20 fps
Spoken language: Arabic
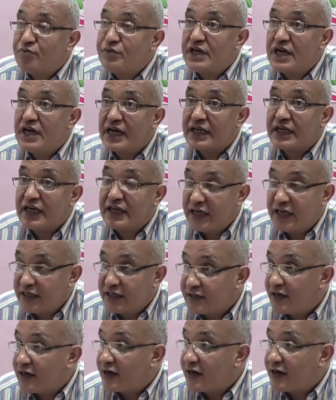عموميه كاين
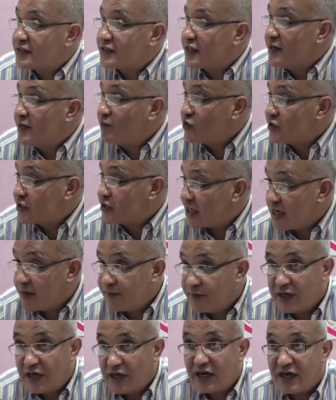ادارات كاين
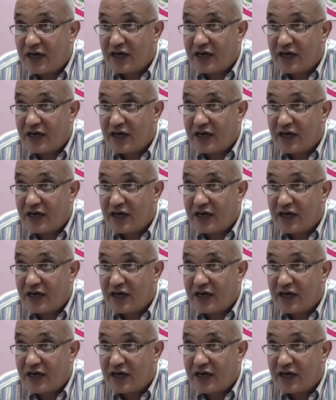منتخبين